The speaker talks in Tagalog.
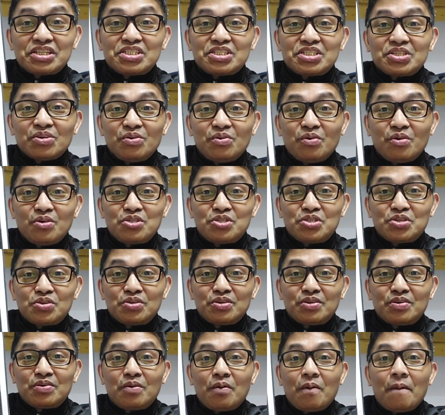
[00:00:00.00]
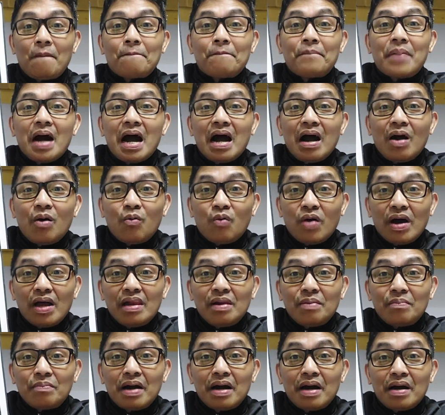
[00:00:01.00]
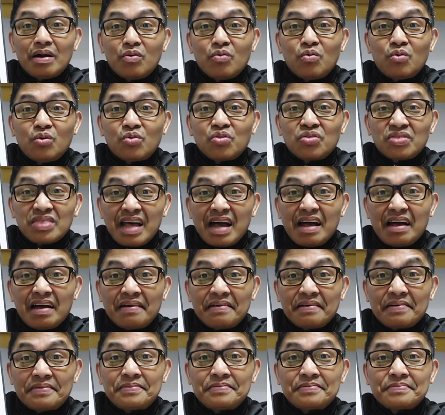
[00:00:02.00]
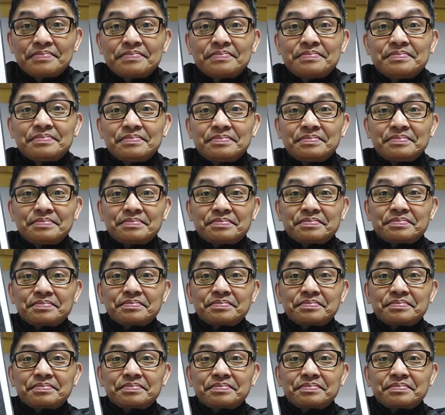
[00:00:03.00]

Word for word: resolution ko, bawal mangutang. Hmm?